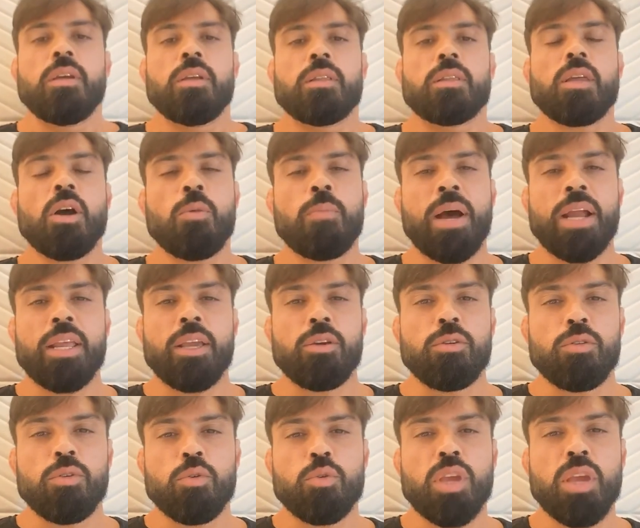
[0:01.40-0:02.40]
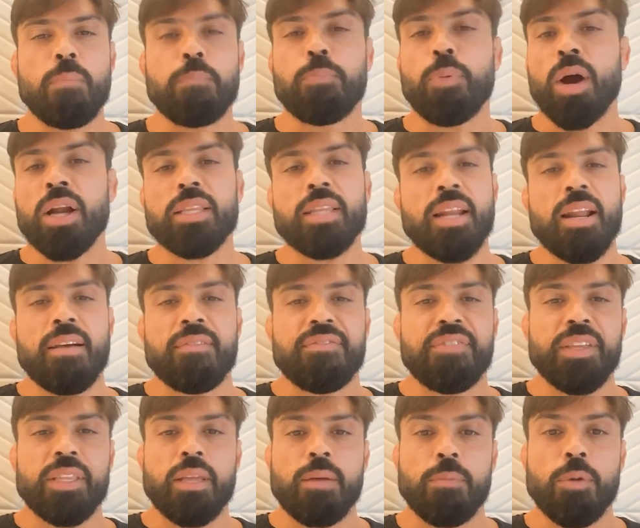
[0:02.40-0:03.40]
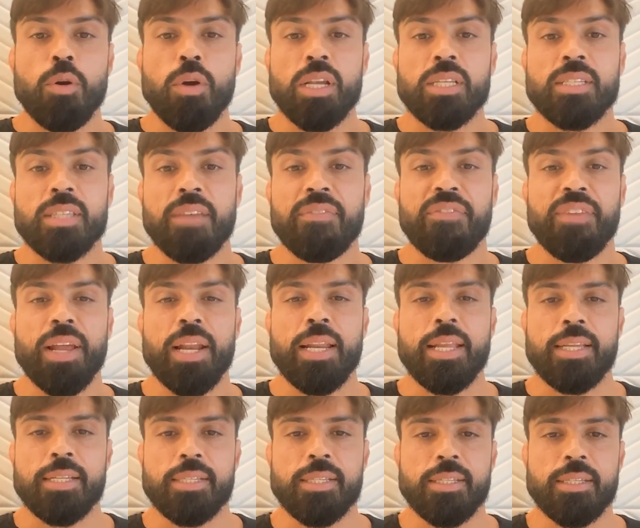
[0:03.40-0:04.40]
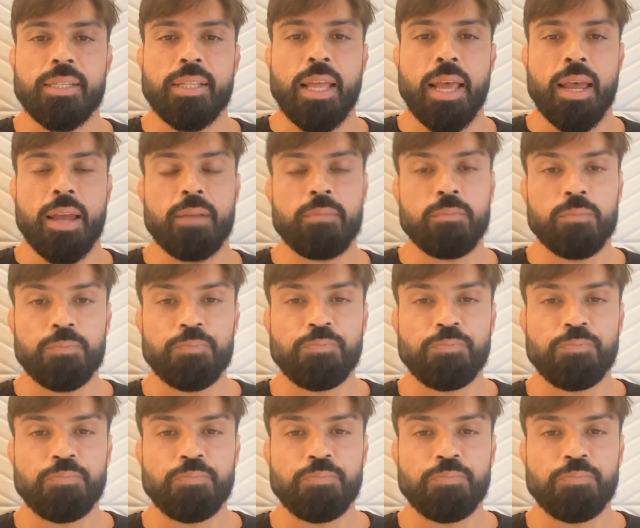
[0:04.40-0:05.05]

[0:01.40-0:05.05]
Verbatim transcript: Então, Marinho, o que importa na vida, meu, é ser feliz, né?